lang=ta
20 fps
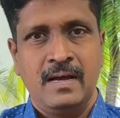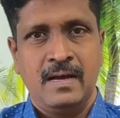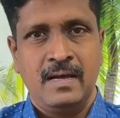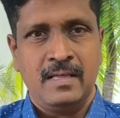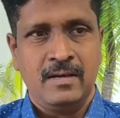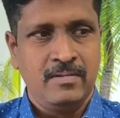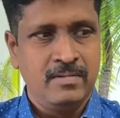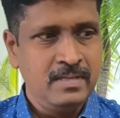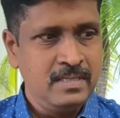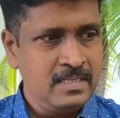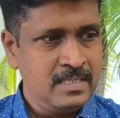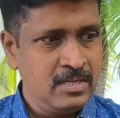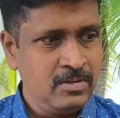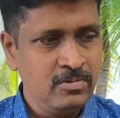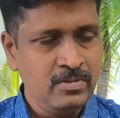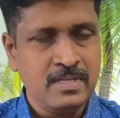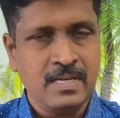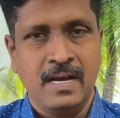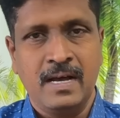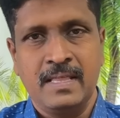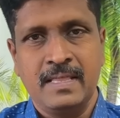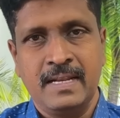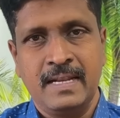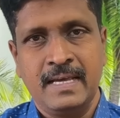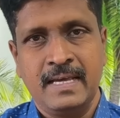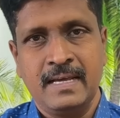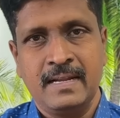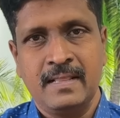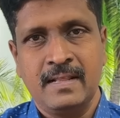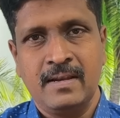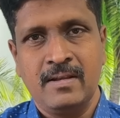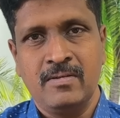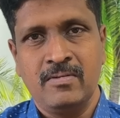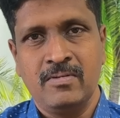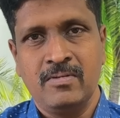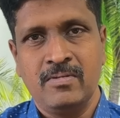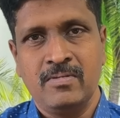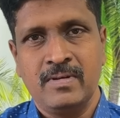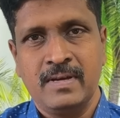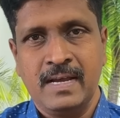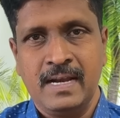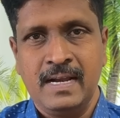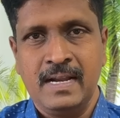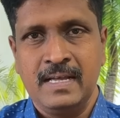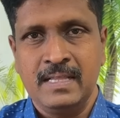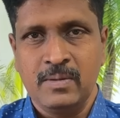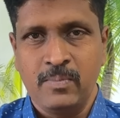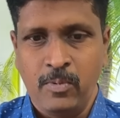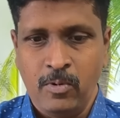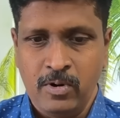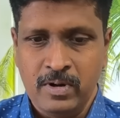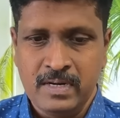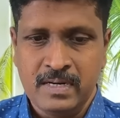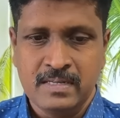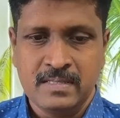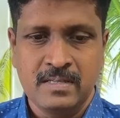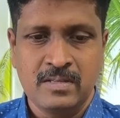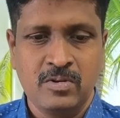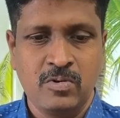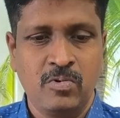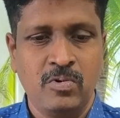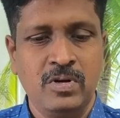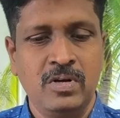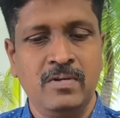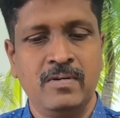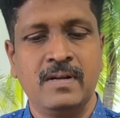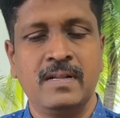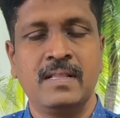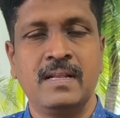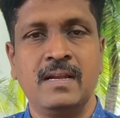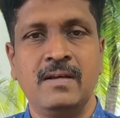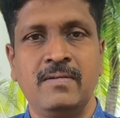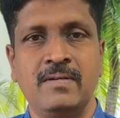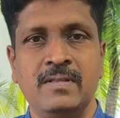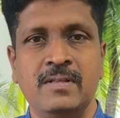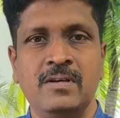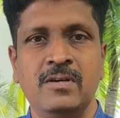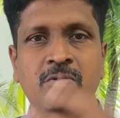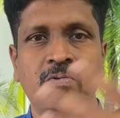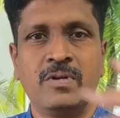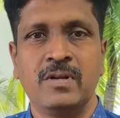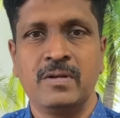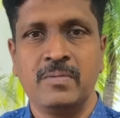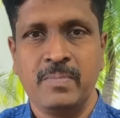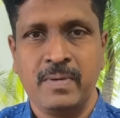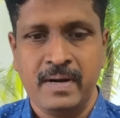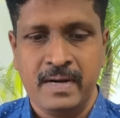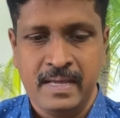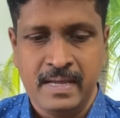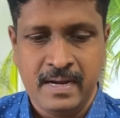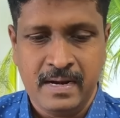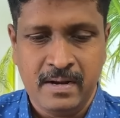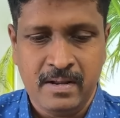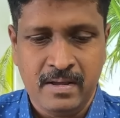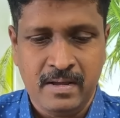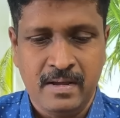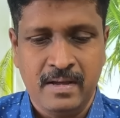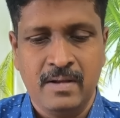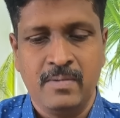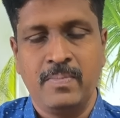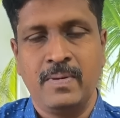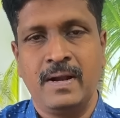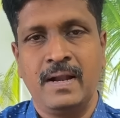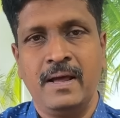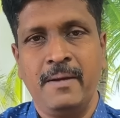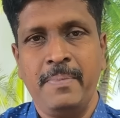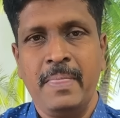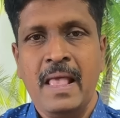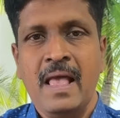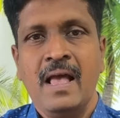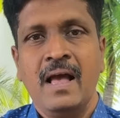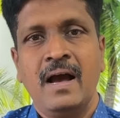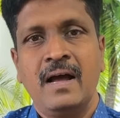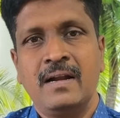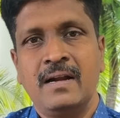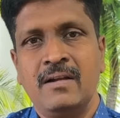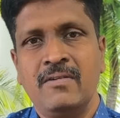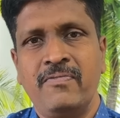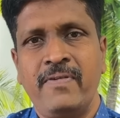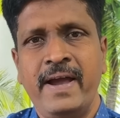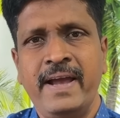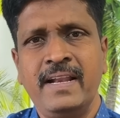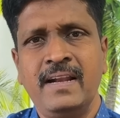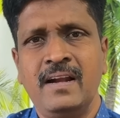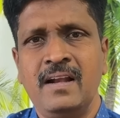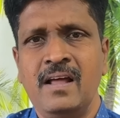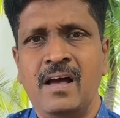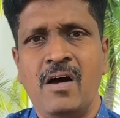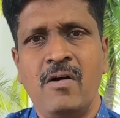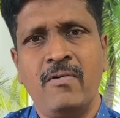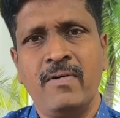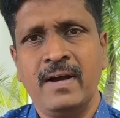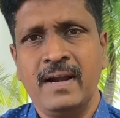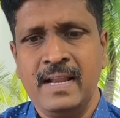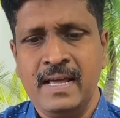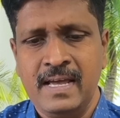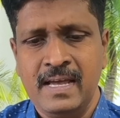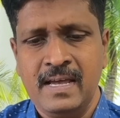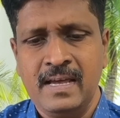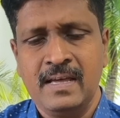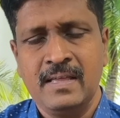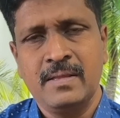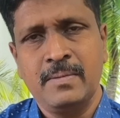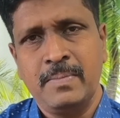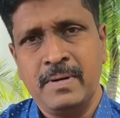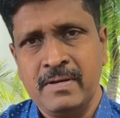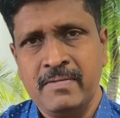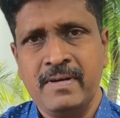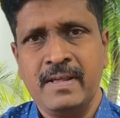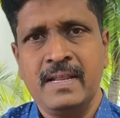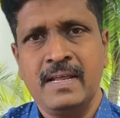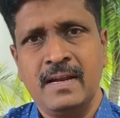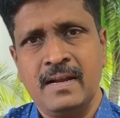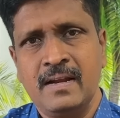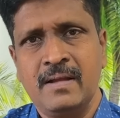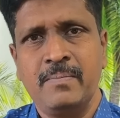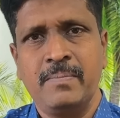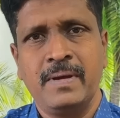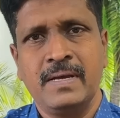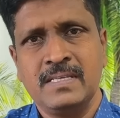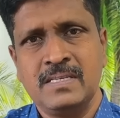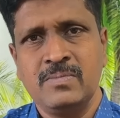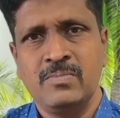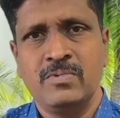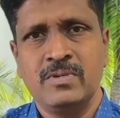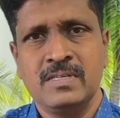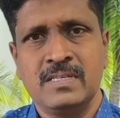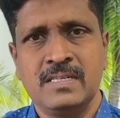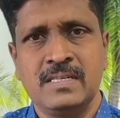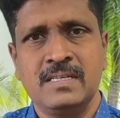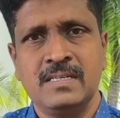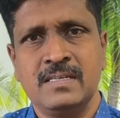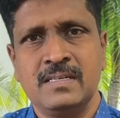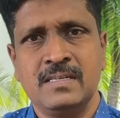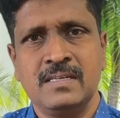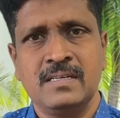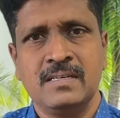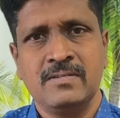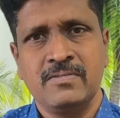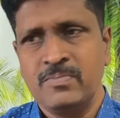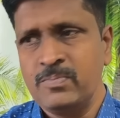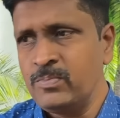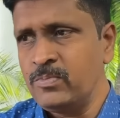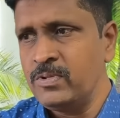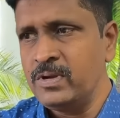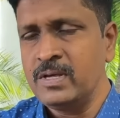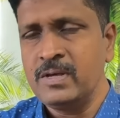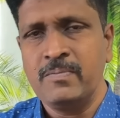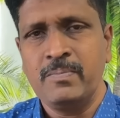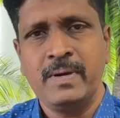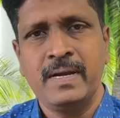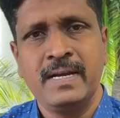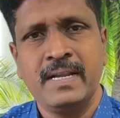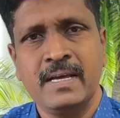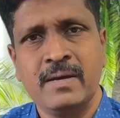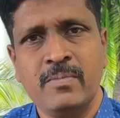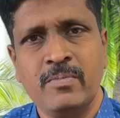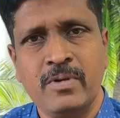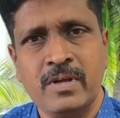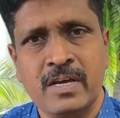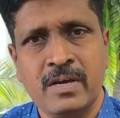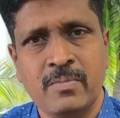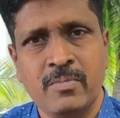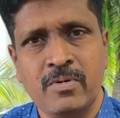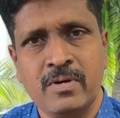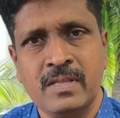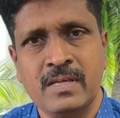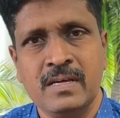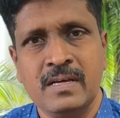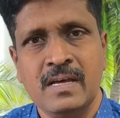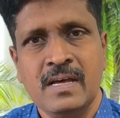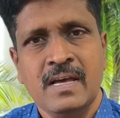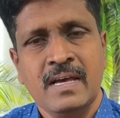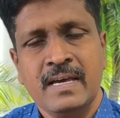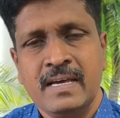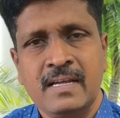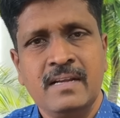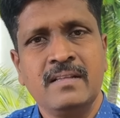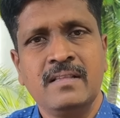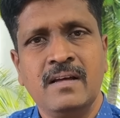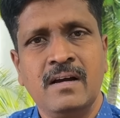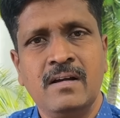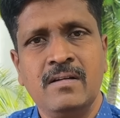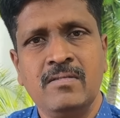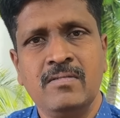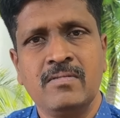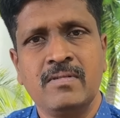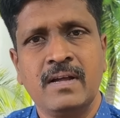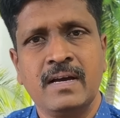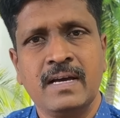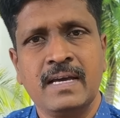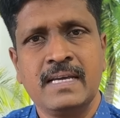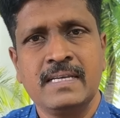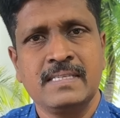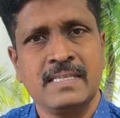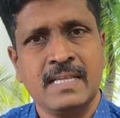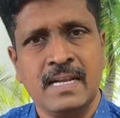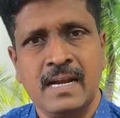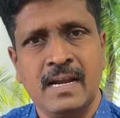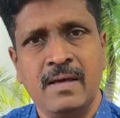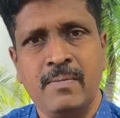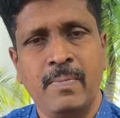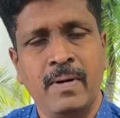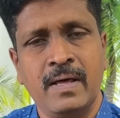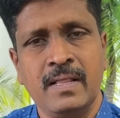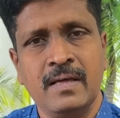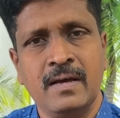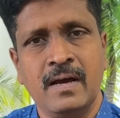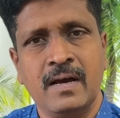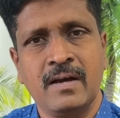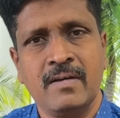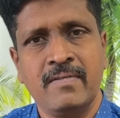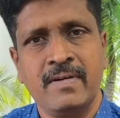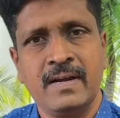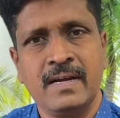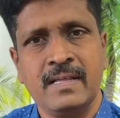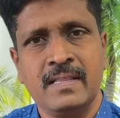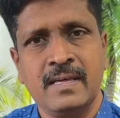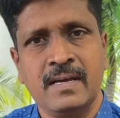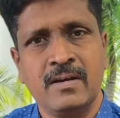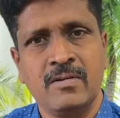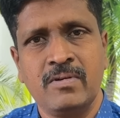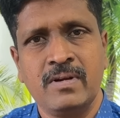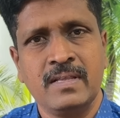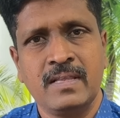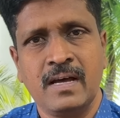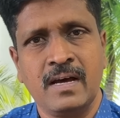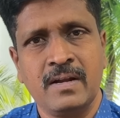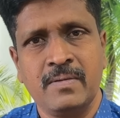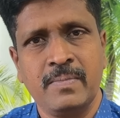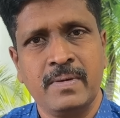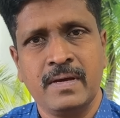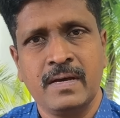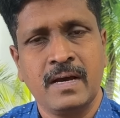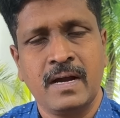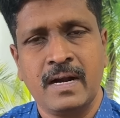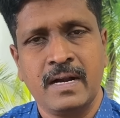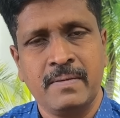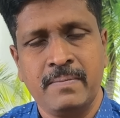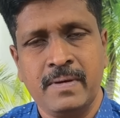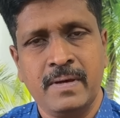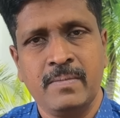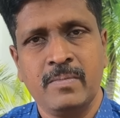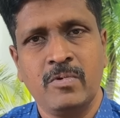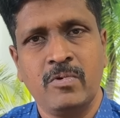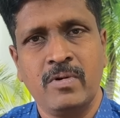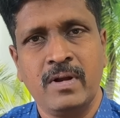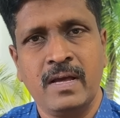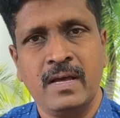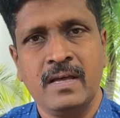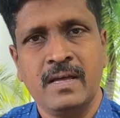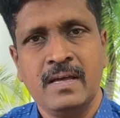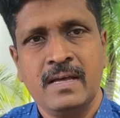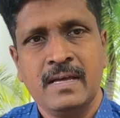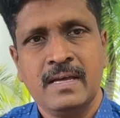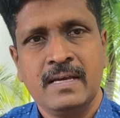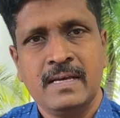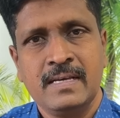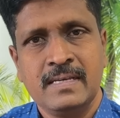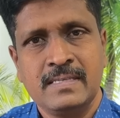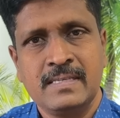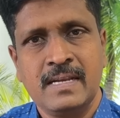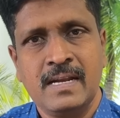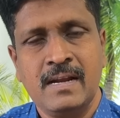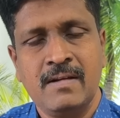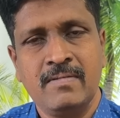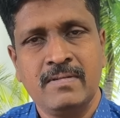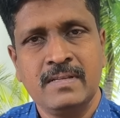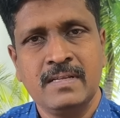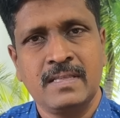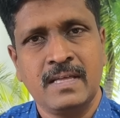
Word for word: அதாவது ஜியூஸை ஆதரிக்கிறதுலையும் இல்லை அந்த போர் நிறுத்தத்தை கொண்டு வரதுலையும் வந்து உடன்பாடு ஏடு ஏற்படல அதனால் ஃபைனலாக அவங்களே அப்படி வெறியெல்லாம் பேசி முடிச்சுட்டு முடி மீட்டிங்கை முடிக்கும்போது இருந்தாலும் நாங்கள் இஸ்ரேலை பாதுகாக்க வேண்டியது எங்களுடைய தார்மீக கடமையும் கூட இஸ்ரேல் வந்து